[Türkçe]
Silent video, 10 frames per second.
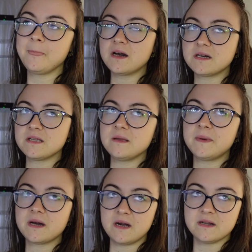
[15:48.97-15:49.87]
Hakan'a da
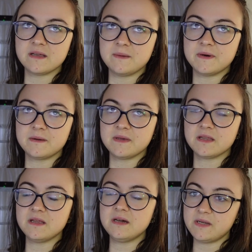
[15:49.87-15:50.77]
makarna yaparım
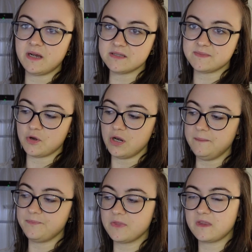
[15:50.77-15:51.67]
yanına. Biraz
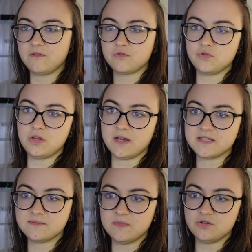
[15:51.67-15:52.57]
böyle tavuk
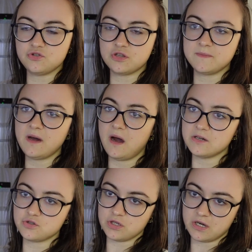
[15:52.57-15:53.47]
dünyası menüsü gibi
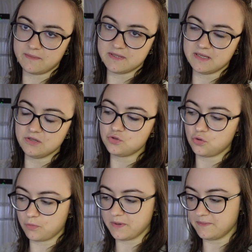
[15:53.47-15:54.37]
art olarak bir tane de
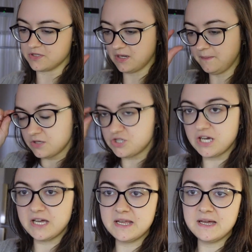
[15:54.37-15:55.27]
çorba yapacağım.
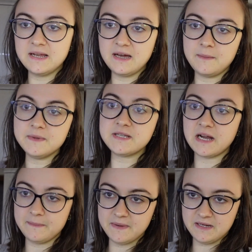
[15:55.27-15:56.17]
Şehriyeli ama
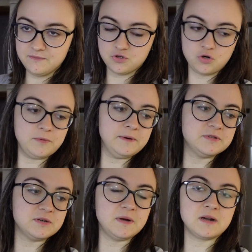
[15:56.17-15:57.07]
terbiyeli bir çorba
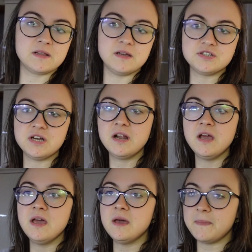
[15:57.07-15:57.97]
yapacağım arkadaşlar.
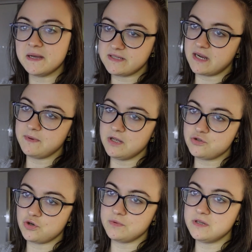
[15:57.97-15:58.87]
Ben terbiyeli
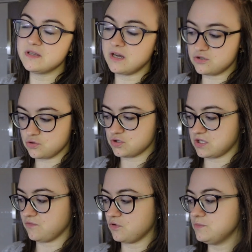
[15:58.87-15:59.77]
çorbaları daha çok
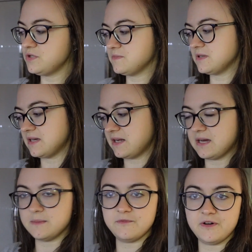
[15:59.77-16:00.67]
seviyorum. Şimdi
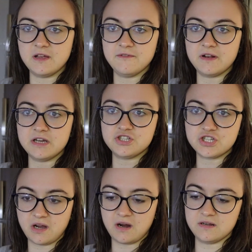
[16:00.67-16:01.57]
tereyağımı falan filan
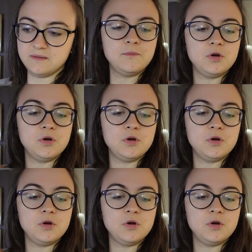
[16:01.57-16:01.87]
çıkardım.